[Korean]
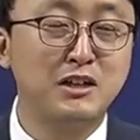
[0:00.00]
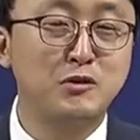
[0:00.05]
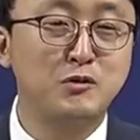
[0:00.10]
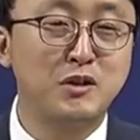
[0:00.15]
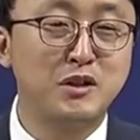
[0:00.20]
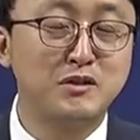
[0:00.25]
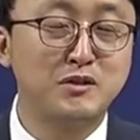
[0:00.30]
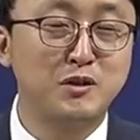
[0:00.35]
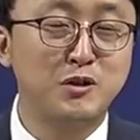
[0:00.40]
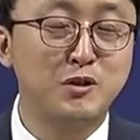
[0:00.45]

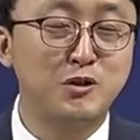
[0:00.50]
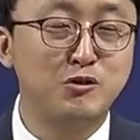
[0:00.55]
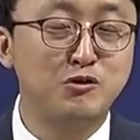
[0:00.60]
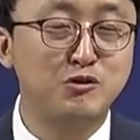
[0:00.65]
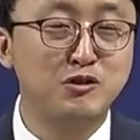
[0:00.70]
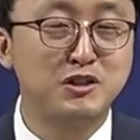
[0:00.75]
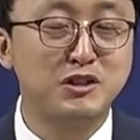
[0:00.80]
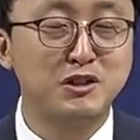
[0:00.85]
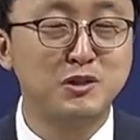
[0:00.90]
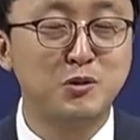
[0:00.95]
위해서
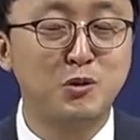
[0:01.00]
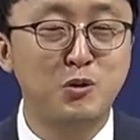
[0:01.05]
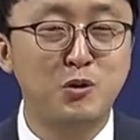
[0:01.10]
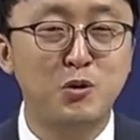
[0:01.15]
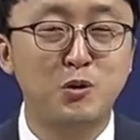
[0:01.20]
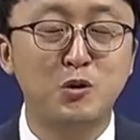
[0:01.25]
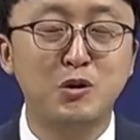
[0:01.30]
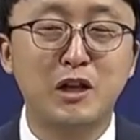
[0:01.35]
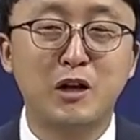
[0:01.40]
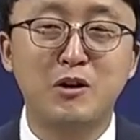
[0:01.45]
룻이
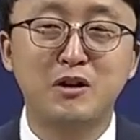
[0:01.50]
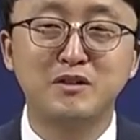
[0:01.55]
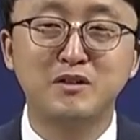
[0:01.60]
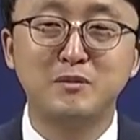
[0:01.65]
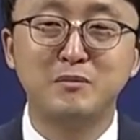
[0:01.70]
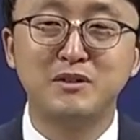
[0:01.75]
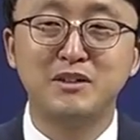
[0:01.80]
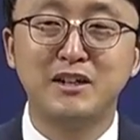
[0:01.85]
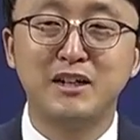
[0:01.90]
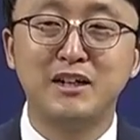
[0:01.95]
홀로
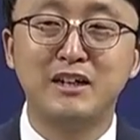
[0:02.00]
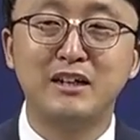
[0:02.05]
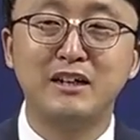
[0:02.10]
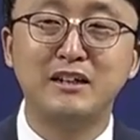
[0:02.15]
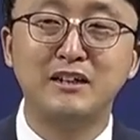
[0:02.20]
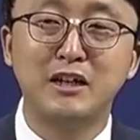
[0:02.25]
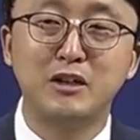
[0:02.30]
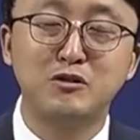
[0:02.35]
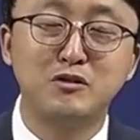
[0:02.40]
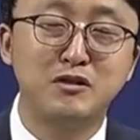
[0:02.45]
나왔습니다.
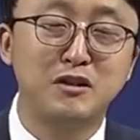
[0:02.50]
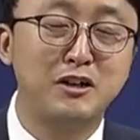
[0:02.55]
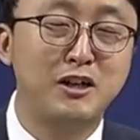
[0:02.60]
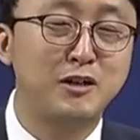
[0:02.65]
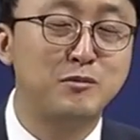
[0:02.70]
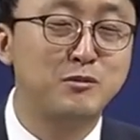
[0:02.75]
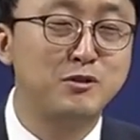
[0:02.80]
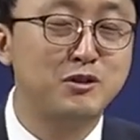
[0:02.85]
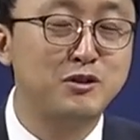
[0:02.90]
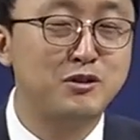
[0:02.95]

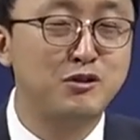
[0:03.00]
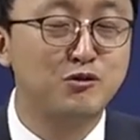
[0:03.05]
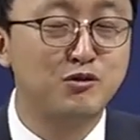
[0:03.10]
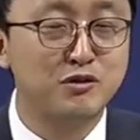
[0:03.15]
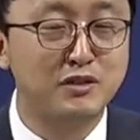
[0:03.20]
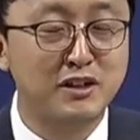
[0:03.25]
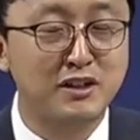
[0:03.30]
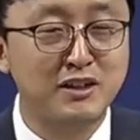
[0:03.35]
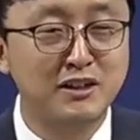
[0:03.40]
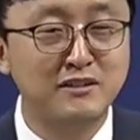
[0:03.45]
예루살렘은
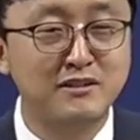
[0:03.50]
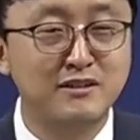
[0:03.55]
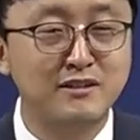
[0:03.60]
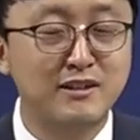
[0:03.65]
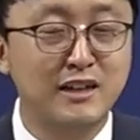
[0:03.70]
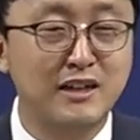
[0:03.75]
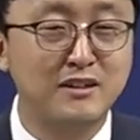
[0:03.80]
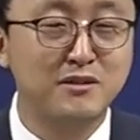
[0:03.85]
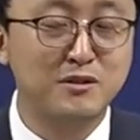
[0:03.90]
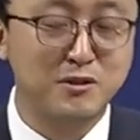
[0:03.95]
룻에게는
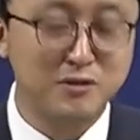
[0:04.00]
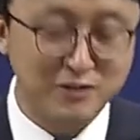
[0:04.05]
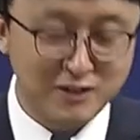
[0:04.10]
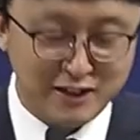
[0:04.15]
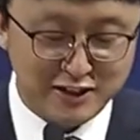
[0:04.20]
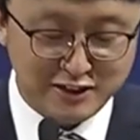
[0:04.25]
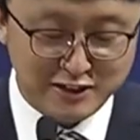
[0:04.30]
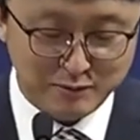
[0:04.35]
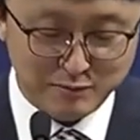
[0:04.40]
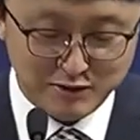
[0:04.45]
낯선
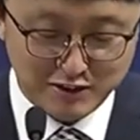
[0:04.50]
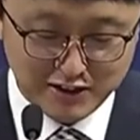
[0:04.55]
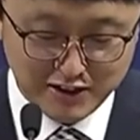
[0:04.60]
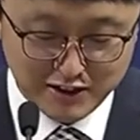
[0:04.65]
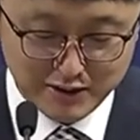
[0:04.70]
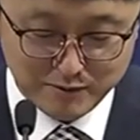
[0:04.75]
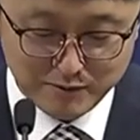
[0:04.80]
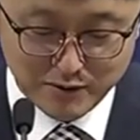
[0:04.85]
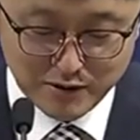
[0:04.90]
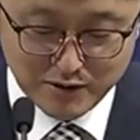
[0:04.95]
땅입니다.